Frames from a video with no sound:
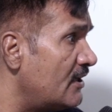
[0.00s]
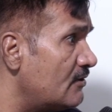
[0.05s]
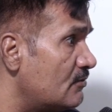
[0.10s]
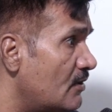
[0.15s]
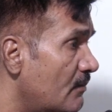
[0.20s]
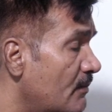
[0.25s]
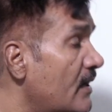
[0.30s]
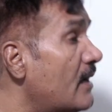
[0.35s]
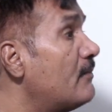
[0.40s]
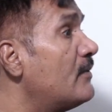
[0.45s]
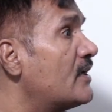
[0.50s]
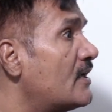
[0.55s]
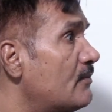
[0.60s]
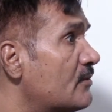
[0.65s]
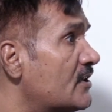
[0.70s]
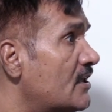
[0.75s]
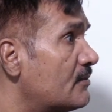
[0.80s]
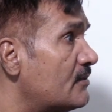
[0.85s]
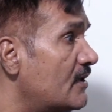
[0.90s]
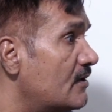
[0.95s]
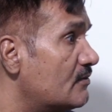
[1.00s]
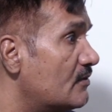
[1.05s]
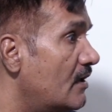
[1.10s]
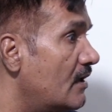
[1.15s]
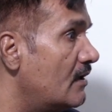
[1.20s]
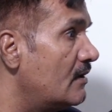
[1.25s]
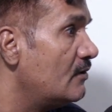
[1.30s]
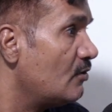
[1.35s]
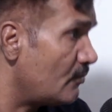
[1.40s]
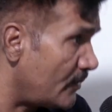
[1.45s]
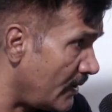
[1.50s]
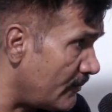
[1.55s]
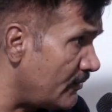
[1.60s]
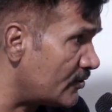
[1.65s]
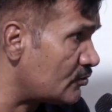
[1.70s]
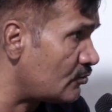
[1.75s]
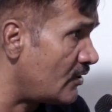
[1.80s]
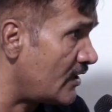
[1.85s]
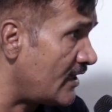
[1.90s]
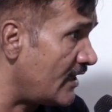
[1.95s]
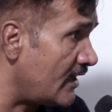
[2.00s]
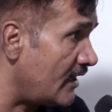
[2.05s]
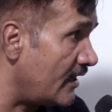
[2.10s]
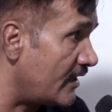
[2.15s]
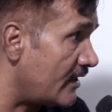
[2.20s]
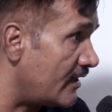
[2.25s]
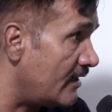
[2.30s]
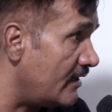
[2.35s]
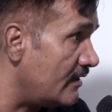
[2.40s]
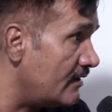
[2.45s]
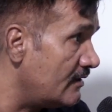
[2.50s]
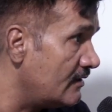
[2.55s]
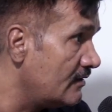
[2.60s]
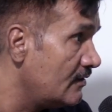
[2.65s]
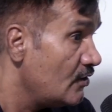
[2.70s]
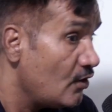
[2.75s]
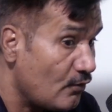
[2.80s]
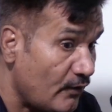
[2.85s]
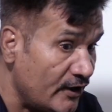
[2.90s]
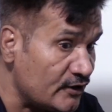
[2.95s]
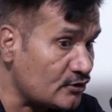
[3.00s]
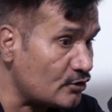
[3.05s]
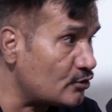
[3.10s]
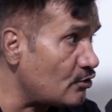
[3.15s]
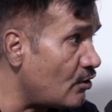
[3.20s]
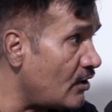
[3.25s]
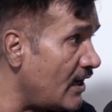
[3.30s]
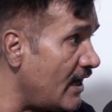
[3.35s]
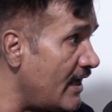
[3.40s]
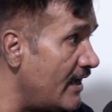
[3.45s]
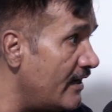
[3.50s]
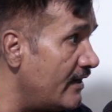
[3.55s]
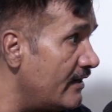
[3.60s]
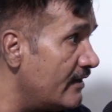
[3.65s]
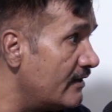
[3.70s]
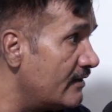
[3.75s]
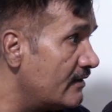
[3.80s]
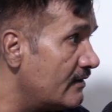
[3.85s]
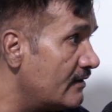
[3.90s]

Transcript: क्या हुआ ब्राह्मण का मतलब क्या हुआ वो ब्राह्मण थोड़ा कहलाएगा वही तो दोगला है